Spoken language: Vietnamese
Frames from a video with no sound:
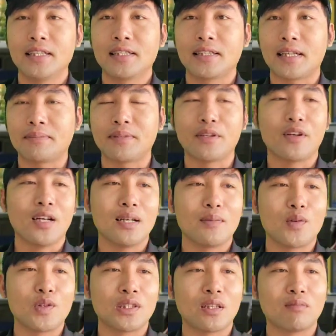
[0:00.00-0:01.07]
Kèm theo đó là
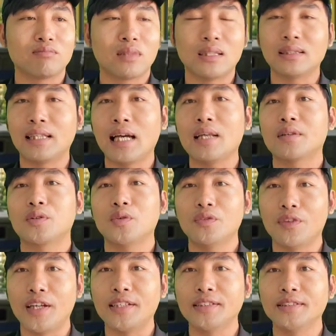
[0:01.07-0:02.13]
một cái thông tin khá là
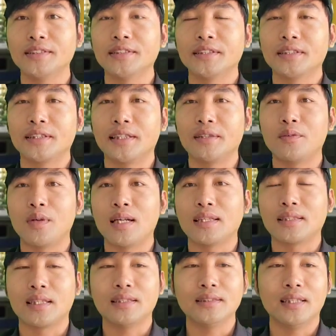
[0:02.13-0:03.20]
thú vị liên
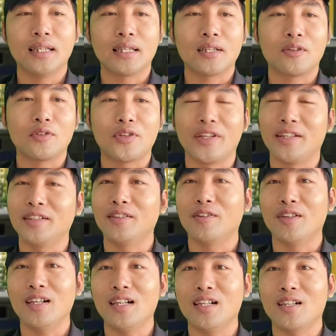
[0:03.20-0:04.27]
quan đến câu chuyện
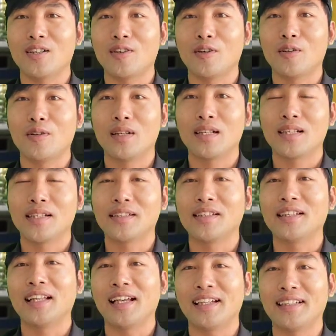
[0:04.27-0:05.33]
của cô Đinh
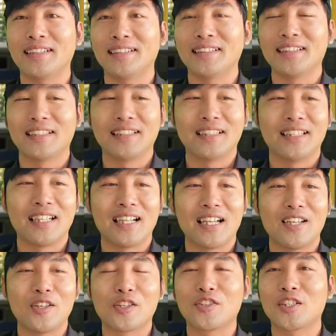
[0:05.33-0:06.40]
Thị Lan.
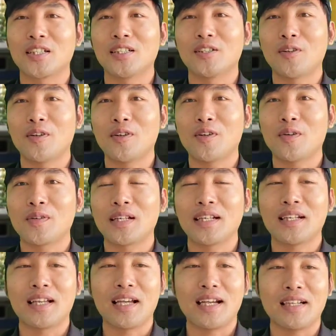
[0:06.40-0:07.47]
À, luật sư của cô
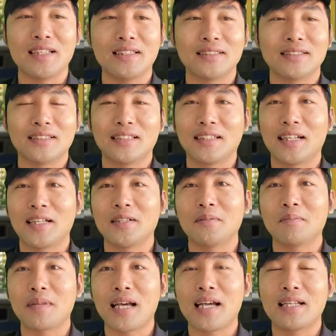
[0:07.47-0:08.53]
Đinh Lan á, ngày
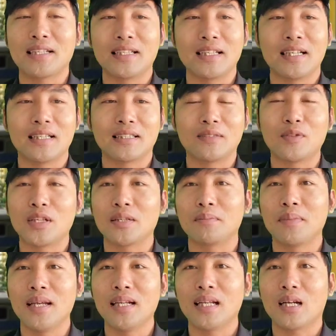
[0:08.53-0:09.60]
hôm nay thì Thanh Nguyên
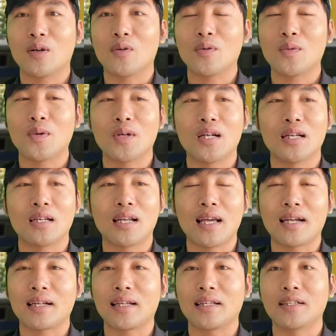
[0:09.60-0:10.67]
được biết là cô
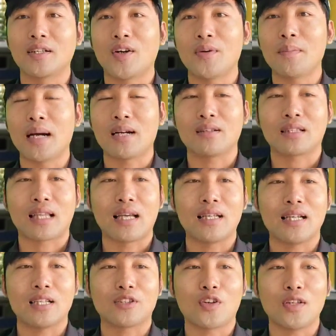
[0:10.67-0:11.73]
Lan này có mặt
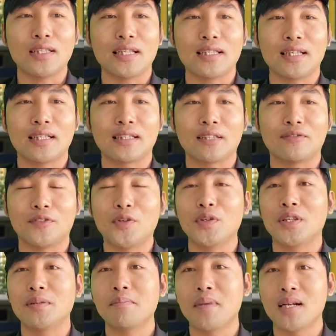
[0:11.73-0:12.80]
tại tòa án nhân dân thành phố Hồ
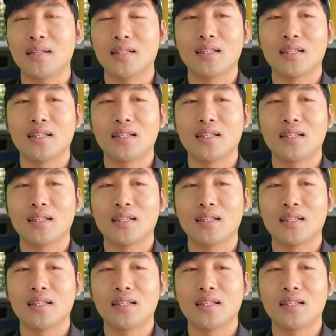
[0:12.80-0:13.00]
Chí Minh